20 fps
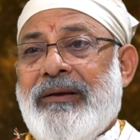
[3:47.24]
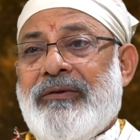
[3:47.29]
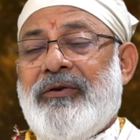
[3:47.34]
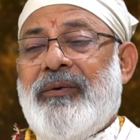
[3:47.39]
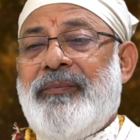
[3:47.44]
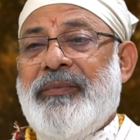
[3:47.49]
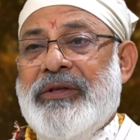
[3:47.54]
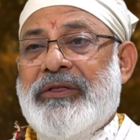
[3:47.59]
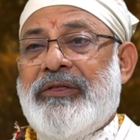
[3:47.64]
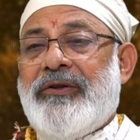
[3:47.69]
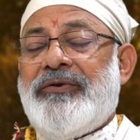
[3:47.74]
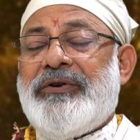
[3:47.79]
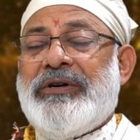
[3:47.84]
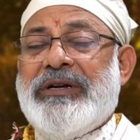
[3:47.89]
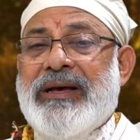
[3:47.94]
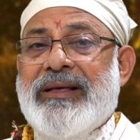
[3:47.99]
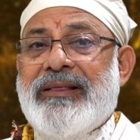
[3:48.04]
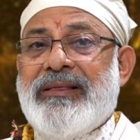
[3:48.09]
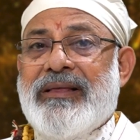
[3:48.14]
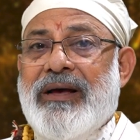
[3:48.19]
సో మీ
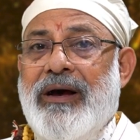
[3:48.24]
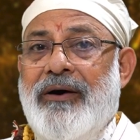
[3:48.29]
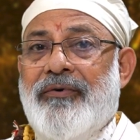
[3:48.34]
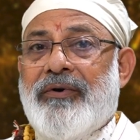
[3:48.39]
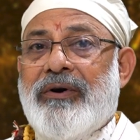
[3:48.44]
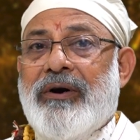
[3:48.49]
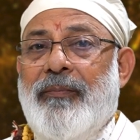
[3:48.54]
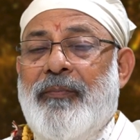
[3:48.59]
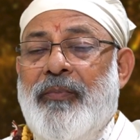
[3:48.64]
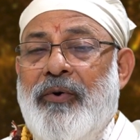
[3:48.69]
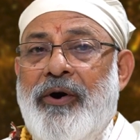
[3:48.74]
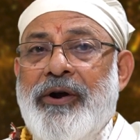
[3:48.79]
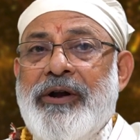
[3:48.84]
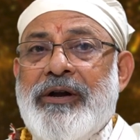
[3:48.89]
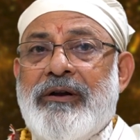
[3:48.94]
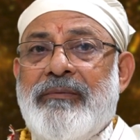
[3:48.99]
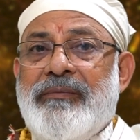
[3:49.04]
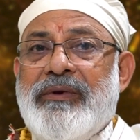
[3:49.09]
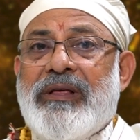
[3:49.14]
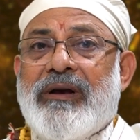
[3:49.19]
దృష్టి అంతా ఒక్క
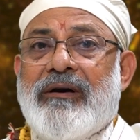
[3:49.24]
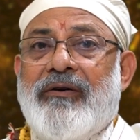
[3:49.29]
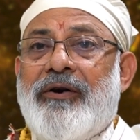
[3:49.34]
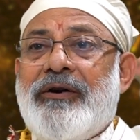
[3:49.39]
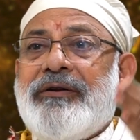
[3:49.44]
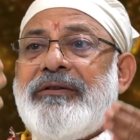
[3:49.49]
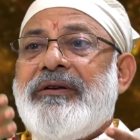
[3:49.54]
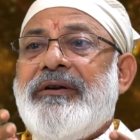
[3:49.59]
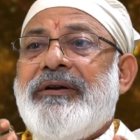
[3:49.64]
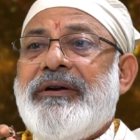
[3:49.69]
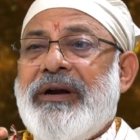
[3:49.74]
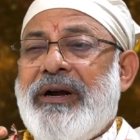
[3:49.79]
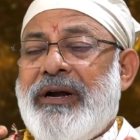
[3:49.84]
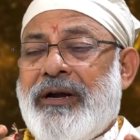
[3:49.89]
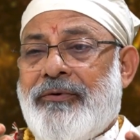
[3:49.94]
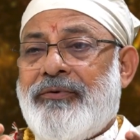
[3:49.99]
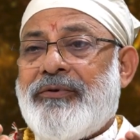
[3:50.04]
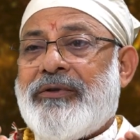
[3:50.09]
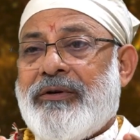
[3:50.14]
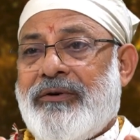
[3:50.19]
పాయింట్ మీద కాన్సన్ట్రేట్
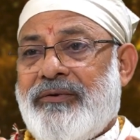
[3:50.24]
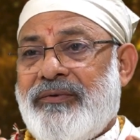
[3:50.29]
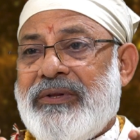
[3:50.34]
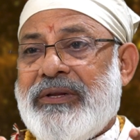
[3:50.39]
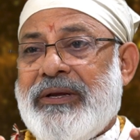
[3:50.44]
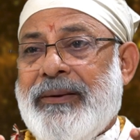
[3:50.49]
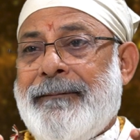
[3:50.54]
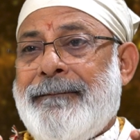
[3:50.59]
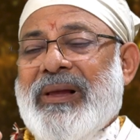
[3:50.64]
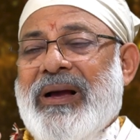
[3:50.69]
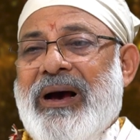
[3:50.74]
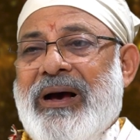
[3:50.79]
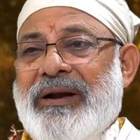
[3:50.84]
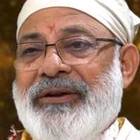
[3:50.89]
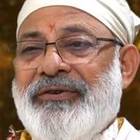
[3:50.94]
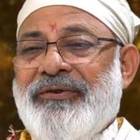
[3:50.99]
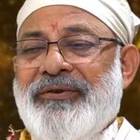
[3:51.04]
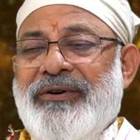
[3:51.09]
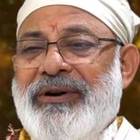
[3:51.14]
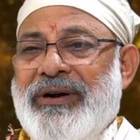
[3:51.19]
అవుతూ ఉంది
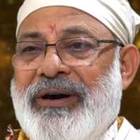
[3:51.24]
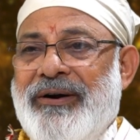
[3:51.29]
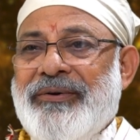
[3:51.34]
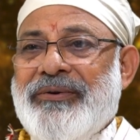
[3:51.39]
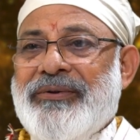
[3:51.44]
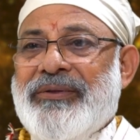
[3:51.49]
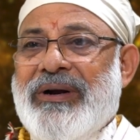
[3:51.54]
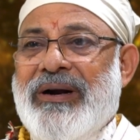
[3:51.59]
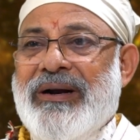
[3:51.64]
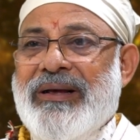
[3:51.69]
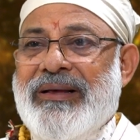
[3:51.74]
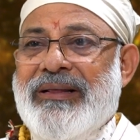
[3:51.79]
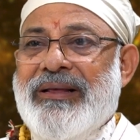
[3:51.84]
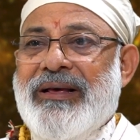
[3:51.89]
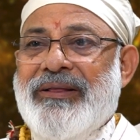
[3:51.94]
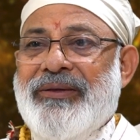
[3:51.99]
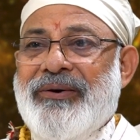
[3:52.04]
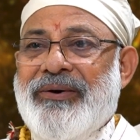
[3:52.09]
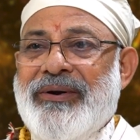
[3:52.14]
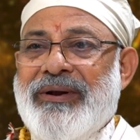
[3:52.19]
అర్జునుడిని అడుగుతాడు కదా
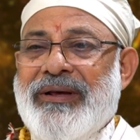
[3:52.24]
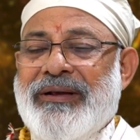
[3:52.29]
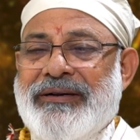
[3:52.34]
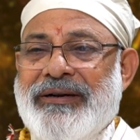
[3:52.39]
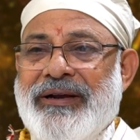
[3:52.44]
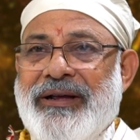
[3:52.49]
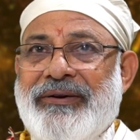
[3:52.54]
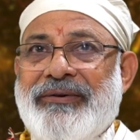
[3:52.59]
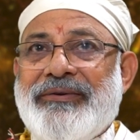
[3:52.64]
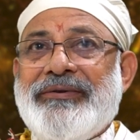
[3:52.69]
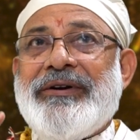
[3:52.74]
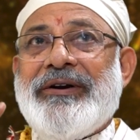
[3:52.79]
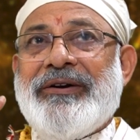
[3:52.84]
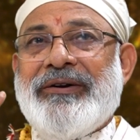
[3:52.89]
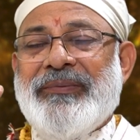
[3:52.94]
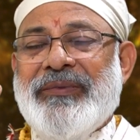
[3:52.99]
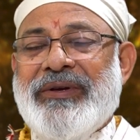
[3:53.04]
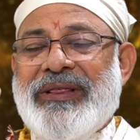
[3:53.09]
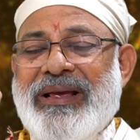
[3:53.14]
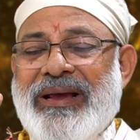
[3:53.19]
ద్రోణాచార్యుడు
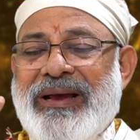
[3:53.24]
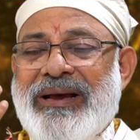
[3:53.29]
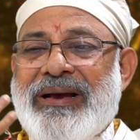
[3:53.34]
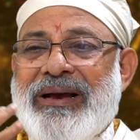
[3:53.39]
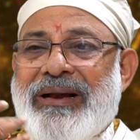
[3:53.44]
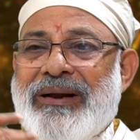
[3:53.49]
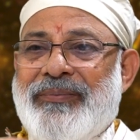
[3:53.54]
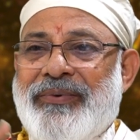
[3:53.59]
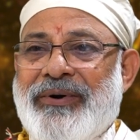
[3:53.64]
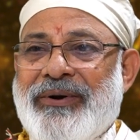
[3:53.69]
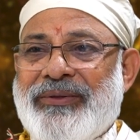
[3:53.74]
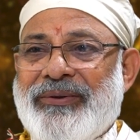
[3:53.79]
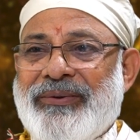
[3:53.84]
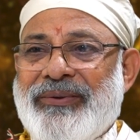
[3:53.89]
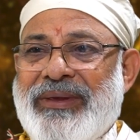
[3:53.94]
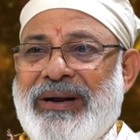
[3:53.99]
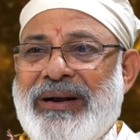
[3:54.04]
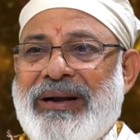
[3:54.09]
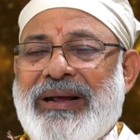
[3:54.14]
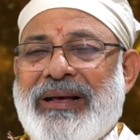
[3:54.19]
చెట్టు మీద ఏం
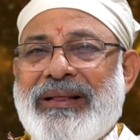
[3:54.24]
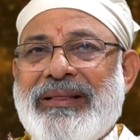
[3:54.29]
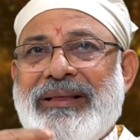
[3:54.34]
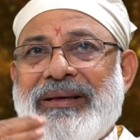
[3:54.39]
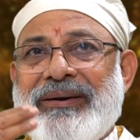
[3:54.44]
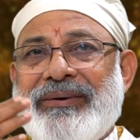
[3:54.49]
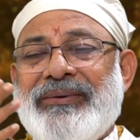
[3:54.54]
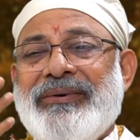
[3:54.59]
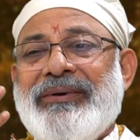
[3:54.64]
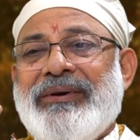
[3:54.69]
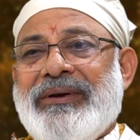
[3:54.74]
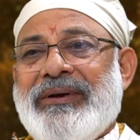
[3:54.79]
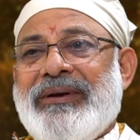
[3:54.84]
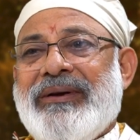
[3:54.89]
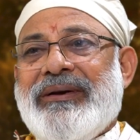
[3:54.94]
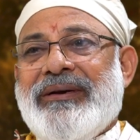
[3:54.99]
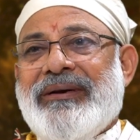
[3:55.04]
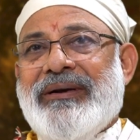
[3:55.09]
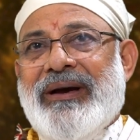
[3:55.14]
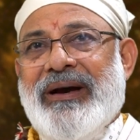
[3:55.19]
కనపడుతుంది అంటే అందరూ
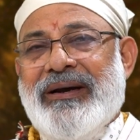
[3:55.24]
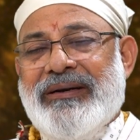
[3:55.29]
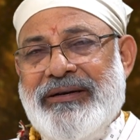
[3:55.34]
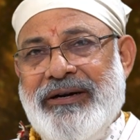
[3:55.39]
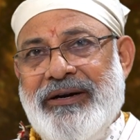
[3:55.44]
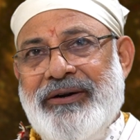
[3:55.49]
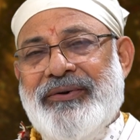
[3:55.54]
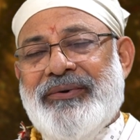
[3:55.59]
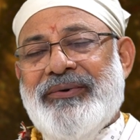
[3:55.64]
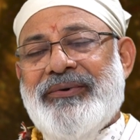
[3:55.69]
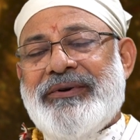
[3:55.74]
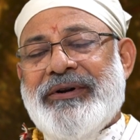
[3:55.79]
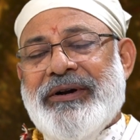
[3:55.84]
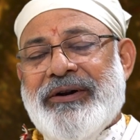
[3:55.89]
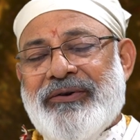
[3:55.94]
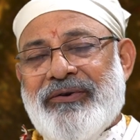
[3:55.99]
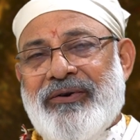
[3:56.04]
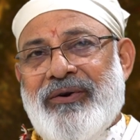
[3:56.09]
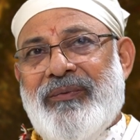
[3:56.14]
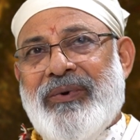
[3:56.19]
ఆ చెట్టు
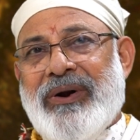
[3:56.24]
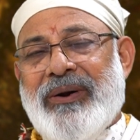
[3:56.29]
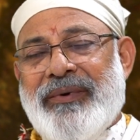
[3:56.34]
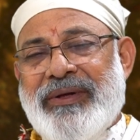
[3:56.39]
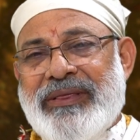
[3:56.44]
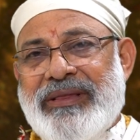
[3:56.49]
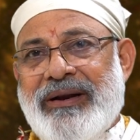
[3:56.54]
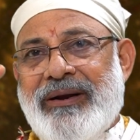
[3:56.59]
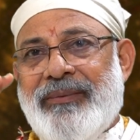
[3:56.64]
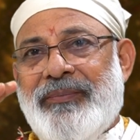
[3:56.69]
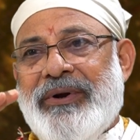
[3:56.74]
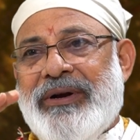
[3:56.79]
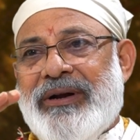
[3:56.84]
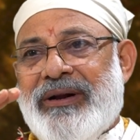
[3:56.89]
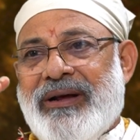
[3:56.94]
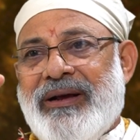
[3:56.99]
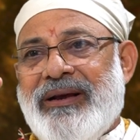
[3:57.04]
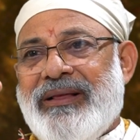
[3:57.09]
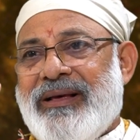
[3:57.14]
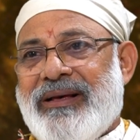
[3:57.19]
చెట్టు కొమ్మల మధ్యన hmm.
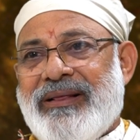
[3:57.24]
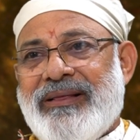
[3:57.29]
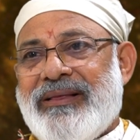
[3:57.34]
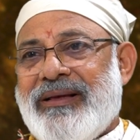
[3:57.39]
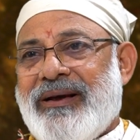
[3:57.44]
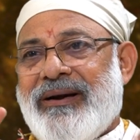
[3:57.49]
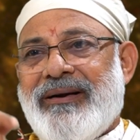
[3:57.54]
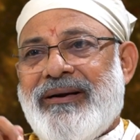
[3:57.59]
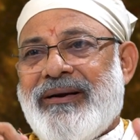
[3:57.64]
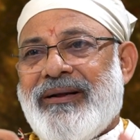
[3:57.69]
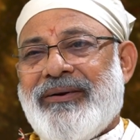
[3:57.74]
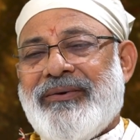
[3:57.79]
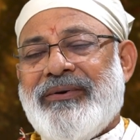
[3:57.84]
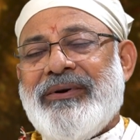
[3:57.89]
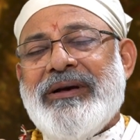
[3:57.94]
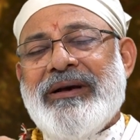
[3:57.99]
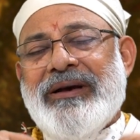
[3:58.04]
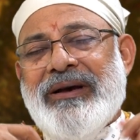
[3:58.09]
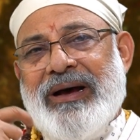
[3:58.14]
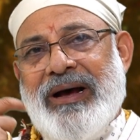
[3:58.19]
పిట్ట ఇదంతా అంటారు
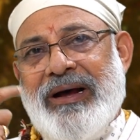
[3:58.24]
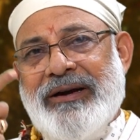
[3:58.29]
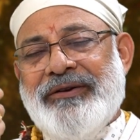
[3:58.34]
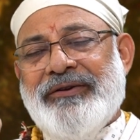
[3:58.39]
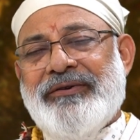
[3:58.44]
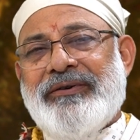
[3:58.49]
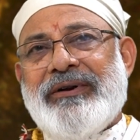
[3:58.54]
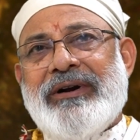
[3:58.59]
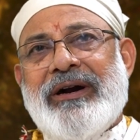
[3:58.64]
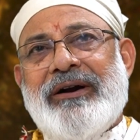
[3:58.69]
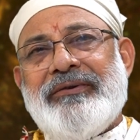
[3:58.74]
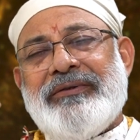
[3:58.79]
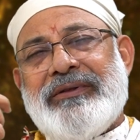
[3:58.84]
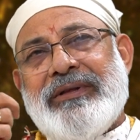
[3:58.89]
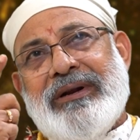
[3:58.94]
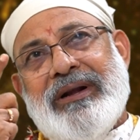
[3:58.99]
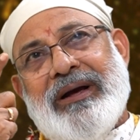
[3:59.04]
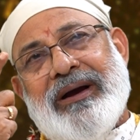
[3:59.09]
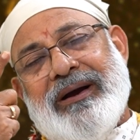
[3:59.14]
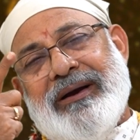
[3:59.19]
అర్జునుడిని
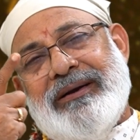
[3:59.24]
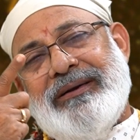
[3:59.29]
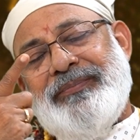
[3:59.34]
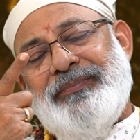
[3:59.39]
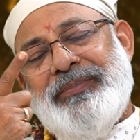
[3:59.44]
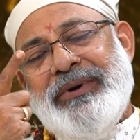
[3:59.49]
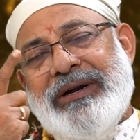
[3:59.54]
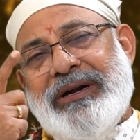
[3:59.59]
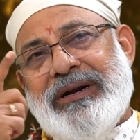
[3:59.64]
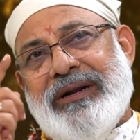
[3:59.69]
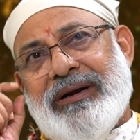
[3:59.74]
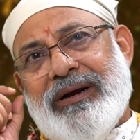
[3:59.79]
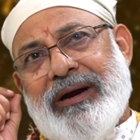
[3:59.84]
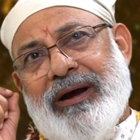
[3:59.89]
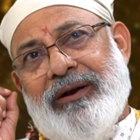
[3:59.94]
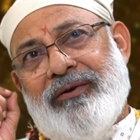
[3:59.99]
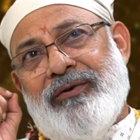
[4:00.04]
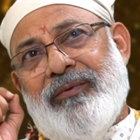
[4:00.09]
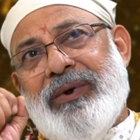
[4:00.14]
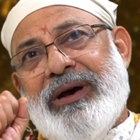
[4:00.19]
అడిగితే నాకు పిట్ట కన్ను